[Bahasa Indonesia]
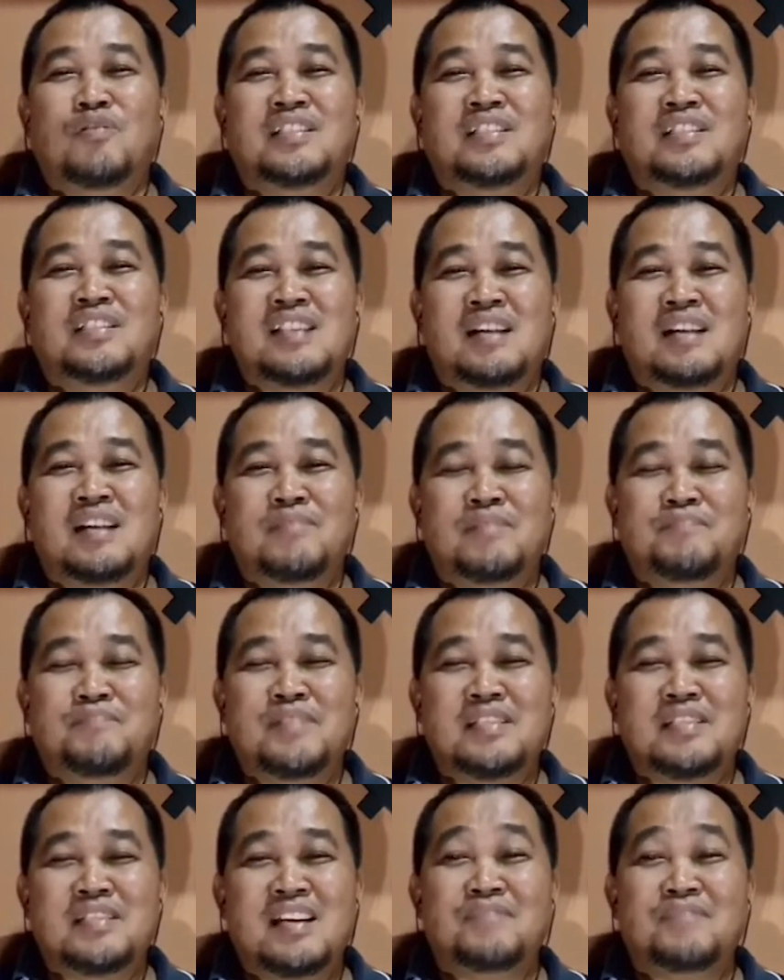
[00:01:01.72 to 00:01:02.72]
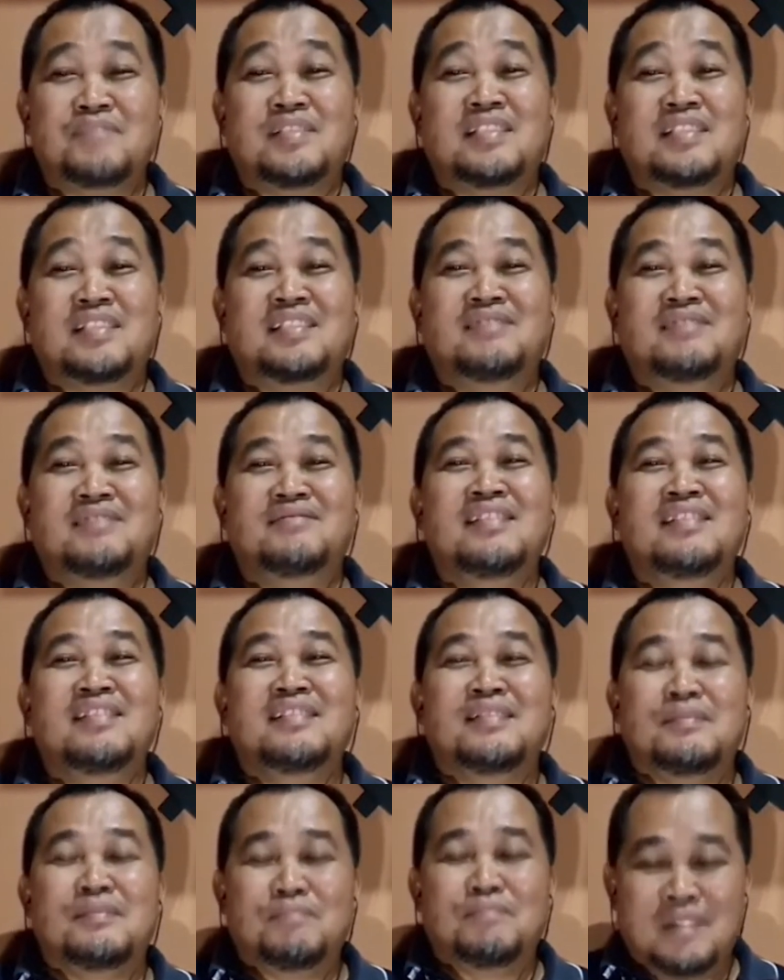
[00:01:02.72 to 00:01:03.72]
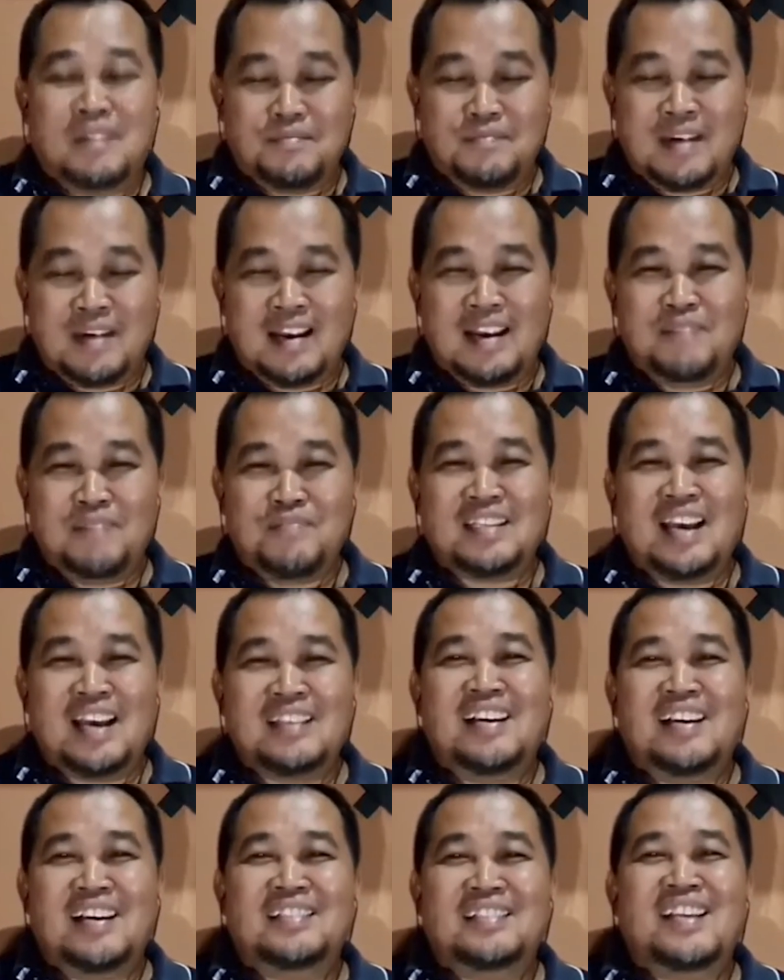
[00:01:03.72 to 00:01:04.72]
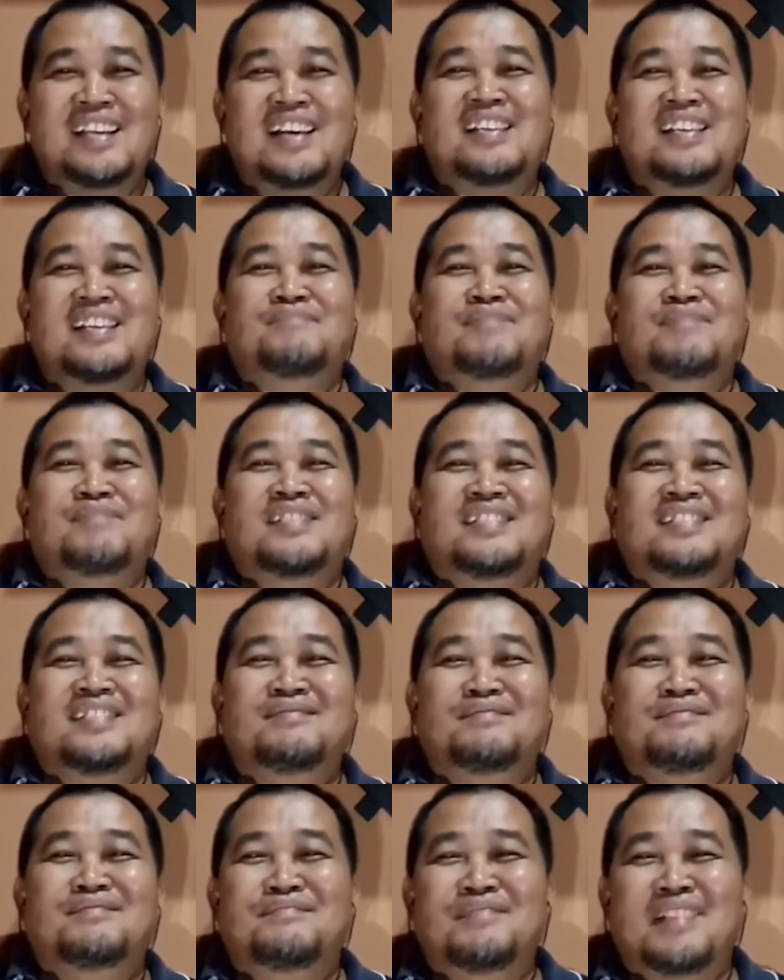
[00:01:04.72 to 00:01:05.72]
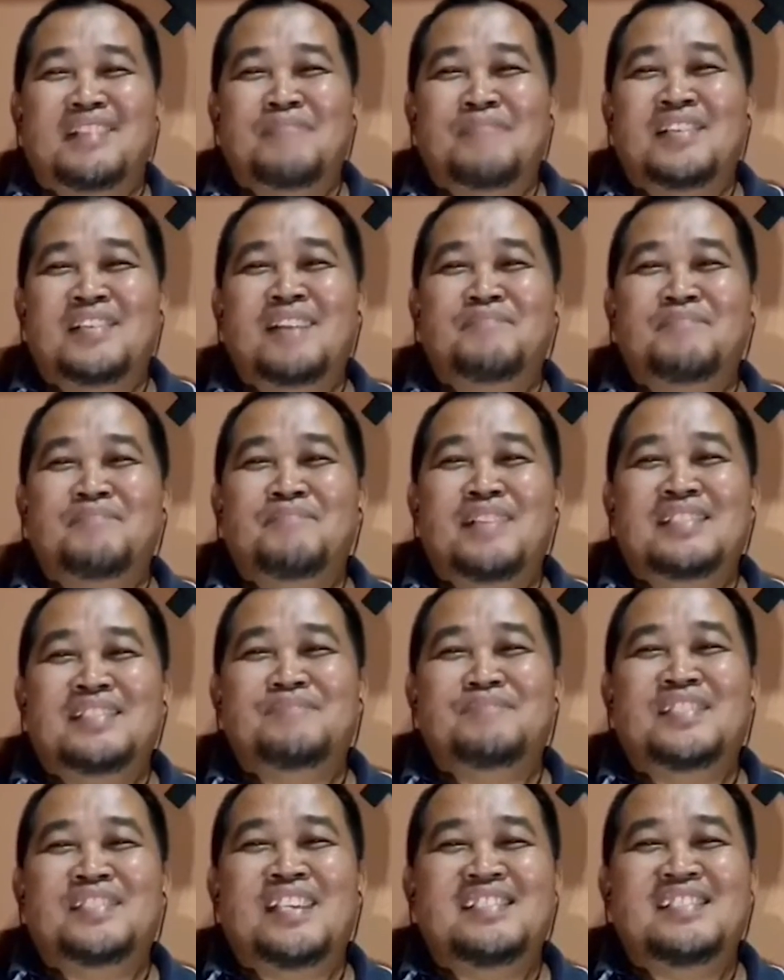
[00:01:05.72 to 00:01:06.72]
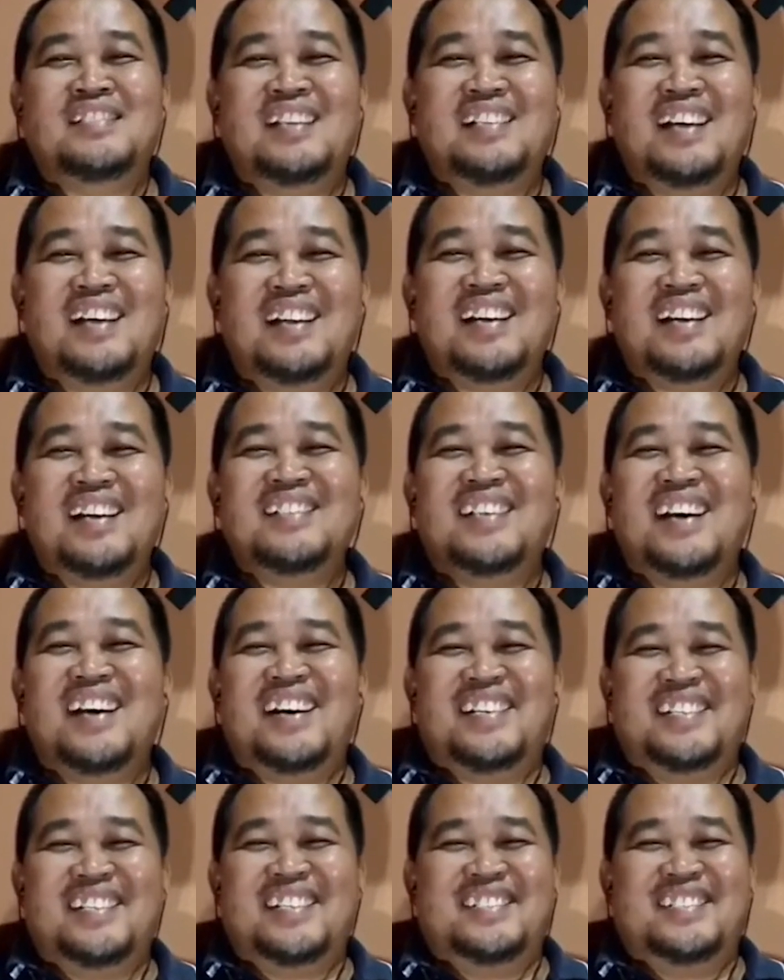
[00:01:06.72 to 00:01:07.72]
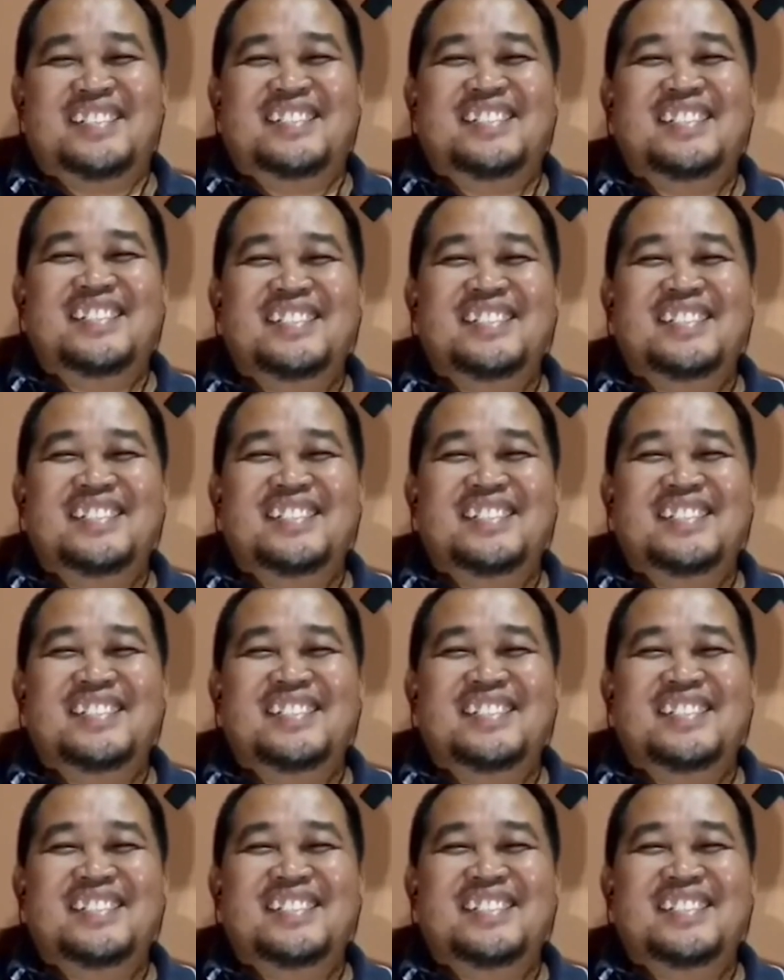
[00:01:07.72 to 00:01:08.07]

politik yang berbeda begitu malah bertanya ke saya begitu KPK ya. masih bisa diandalkan nggak gitu kan